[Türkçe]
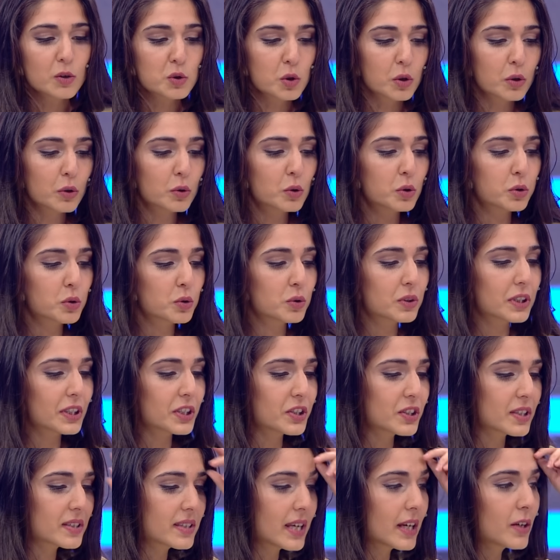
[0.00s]
Sonra kutuda
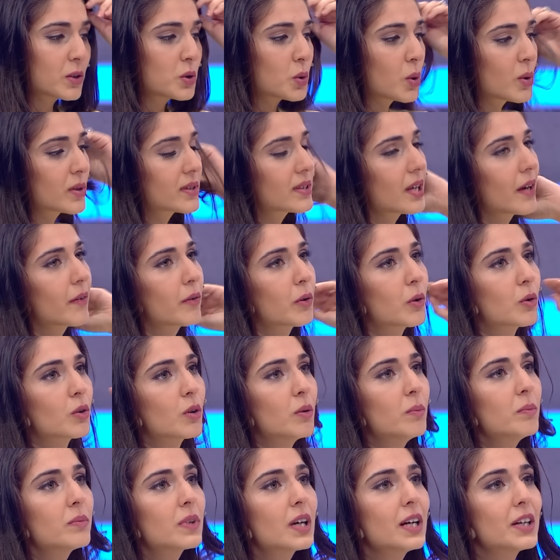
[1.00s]
işte seni çok
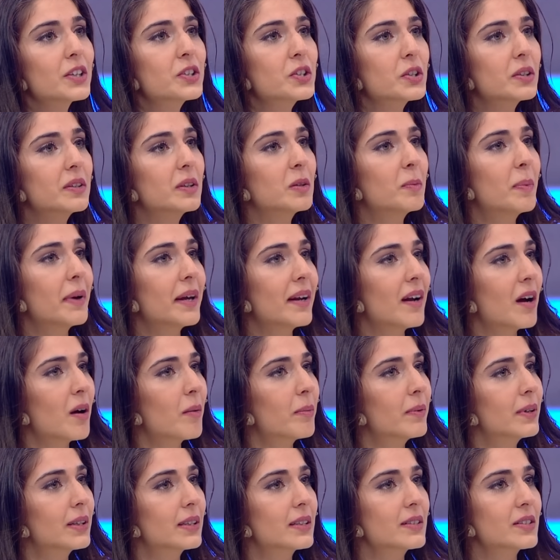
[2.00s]
seviyorum. Kaç yıldır
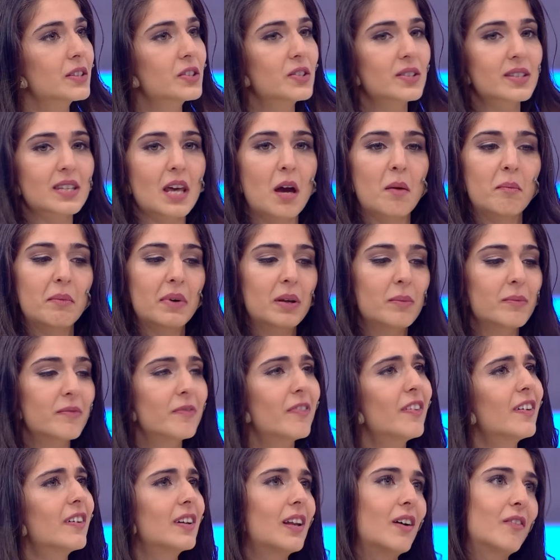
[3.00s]
beraberiz işte sen
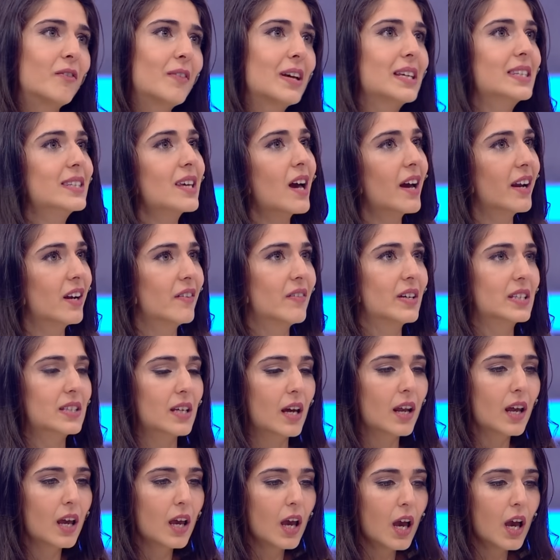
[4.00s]
benim falan vesaire vesaire.